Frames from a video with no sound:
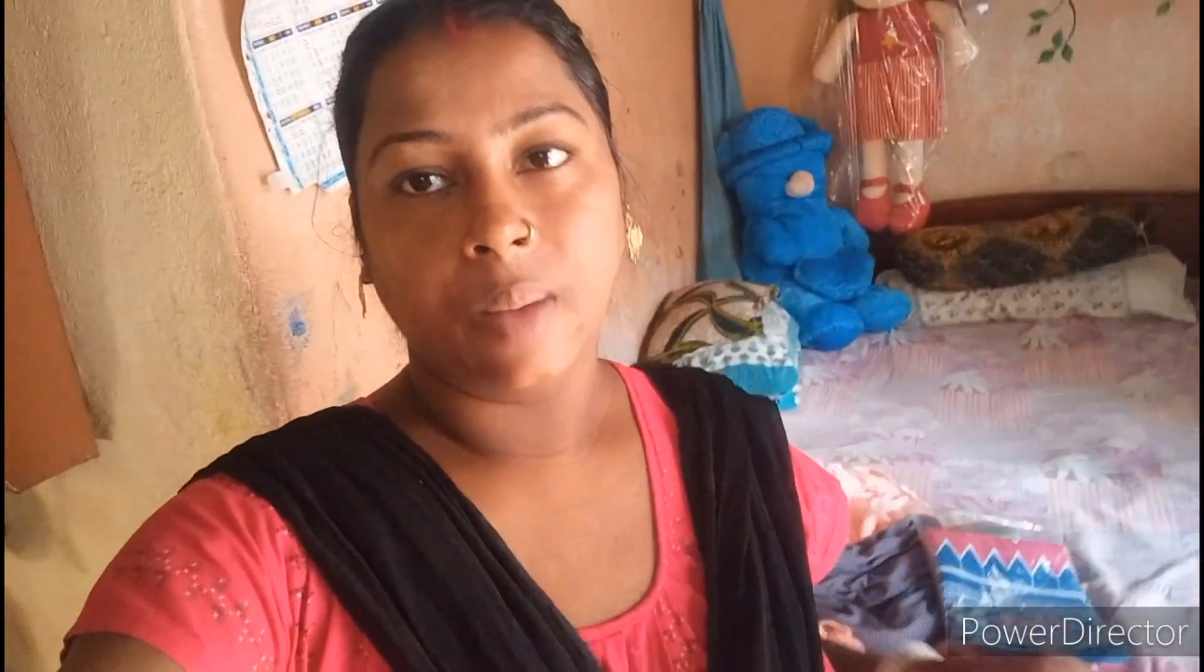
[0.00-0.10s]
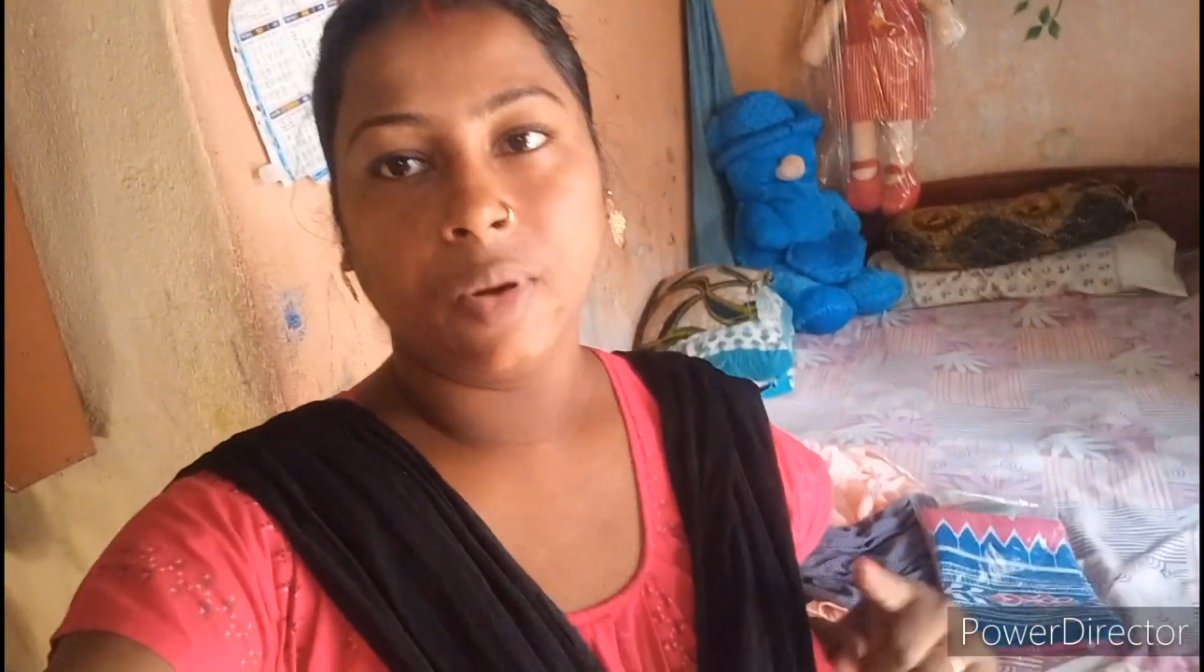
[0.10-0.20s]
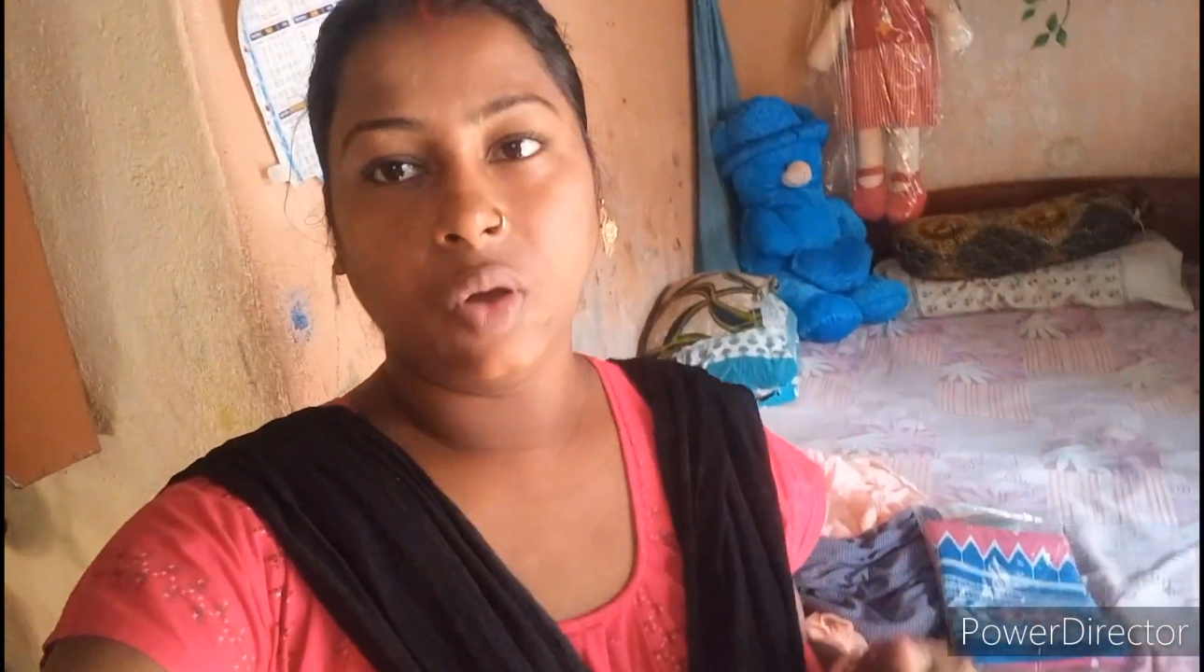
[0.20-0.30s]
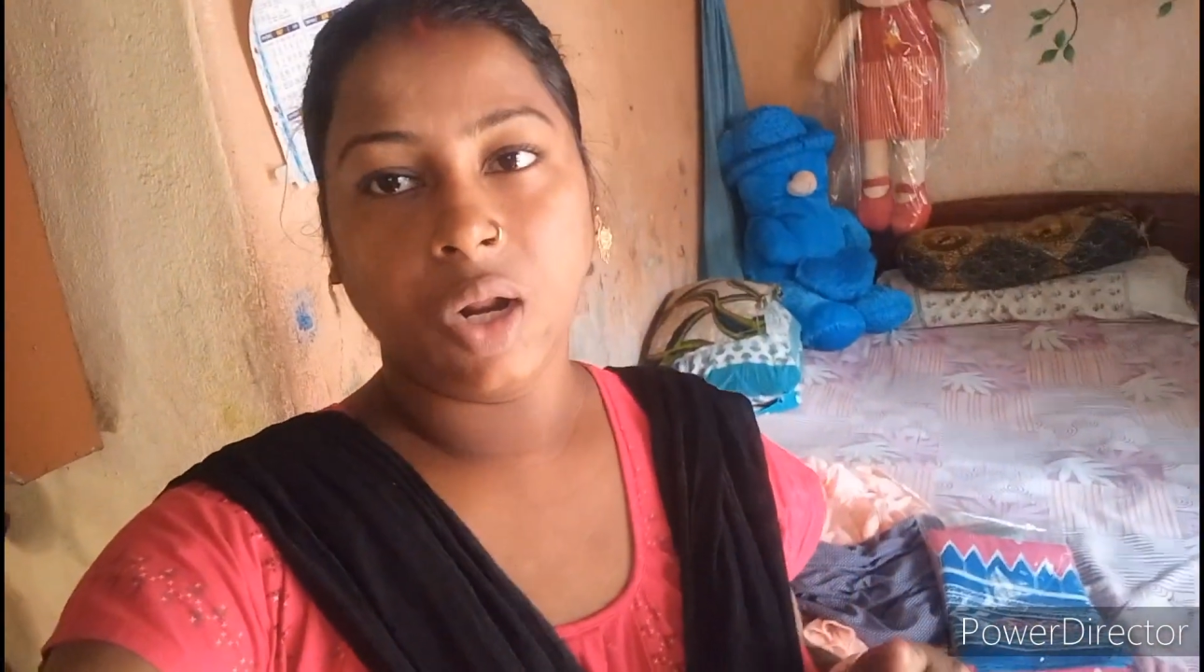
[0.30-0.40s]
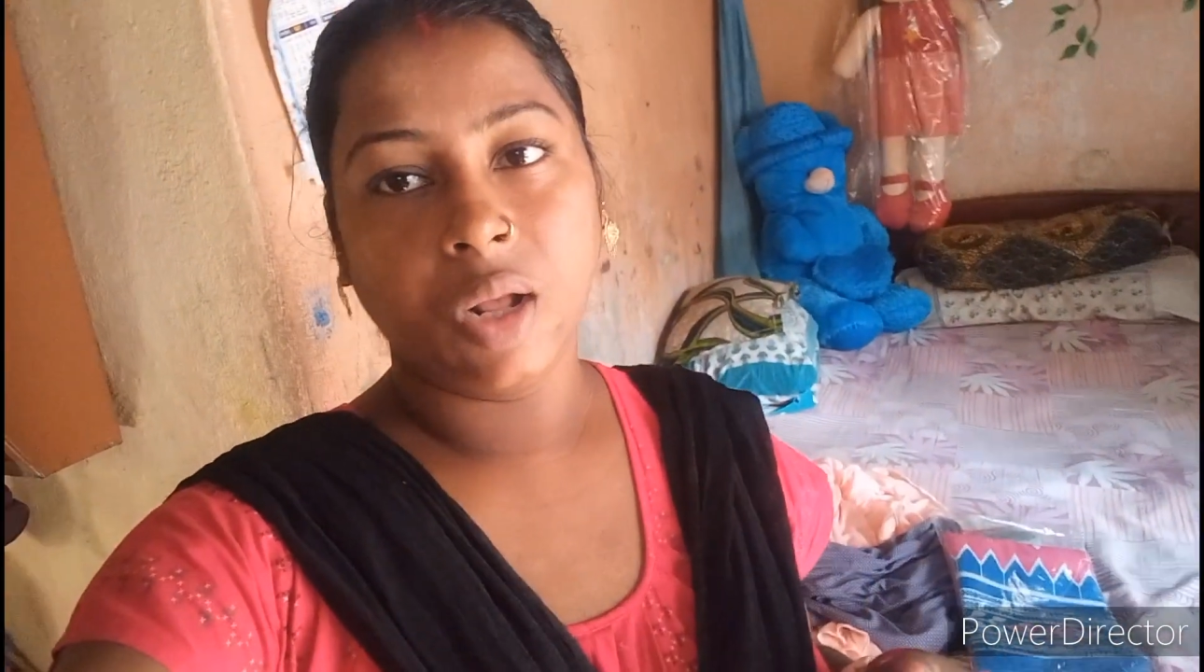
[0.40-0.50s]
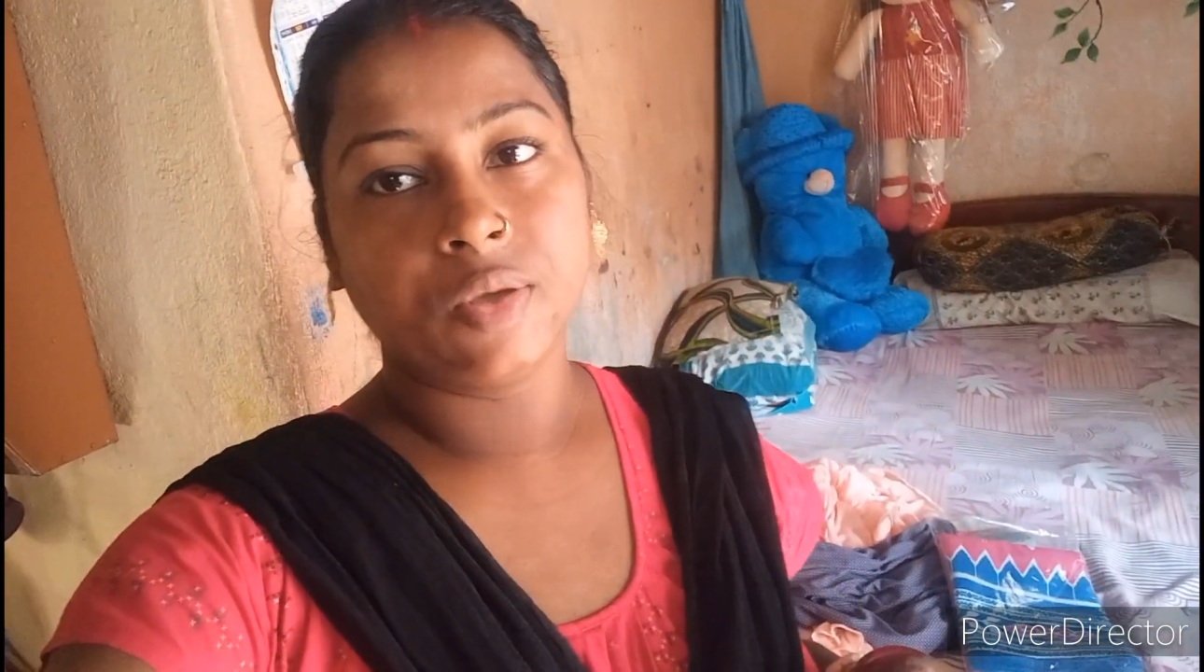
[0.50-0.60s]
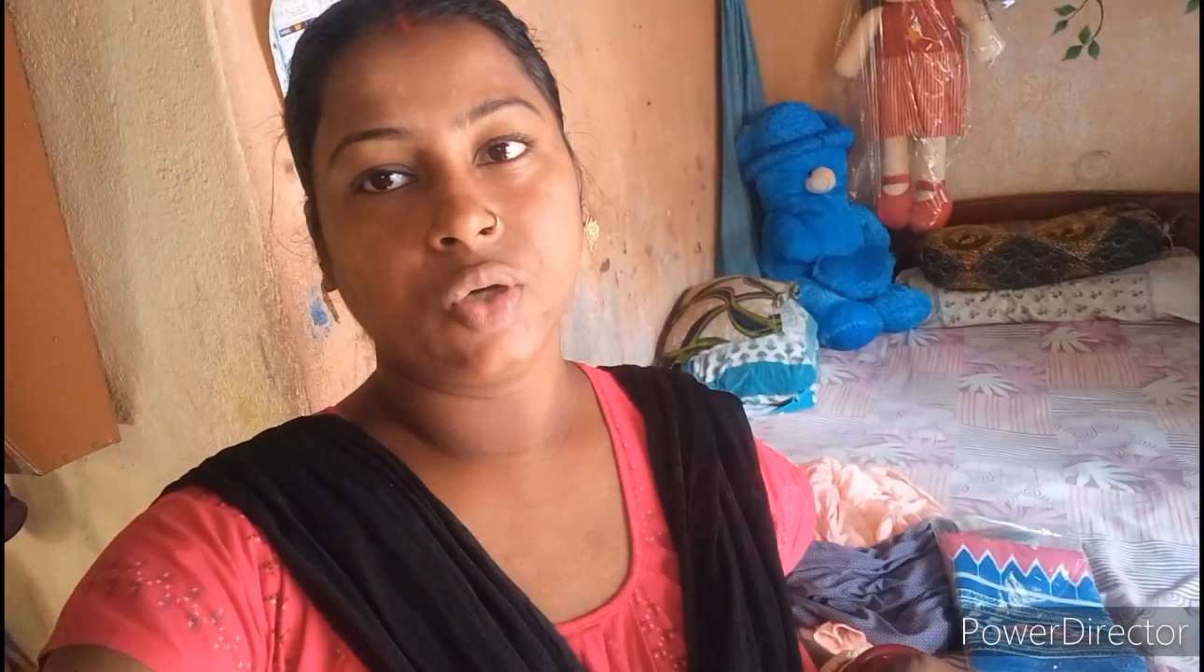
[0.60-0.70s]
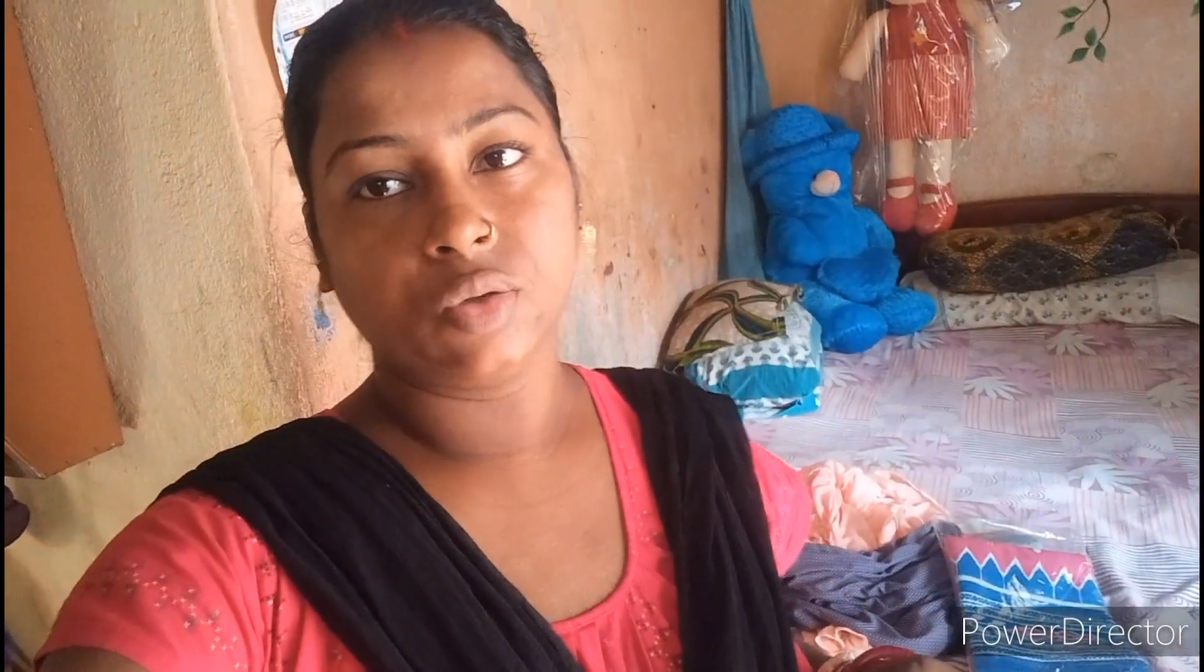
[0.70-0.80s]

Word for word: আমার গলার আওয়াজ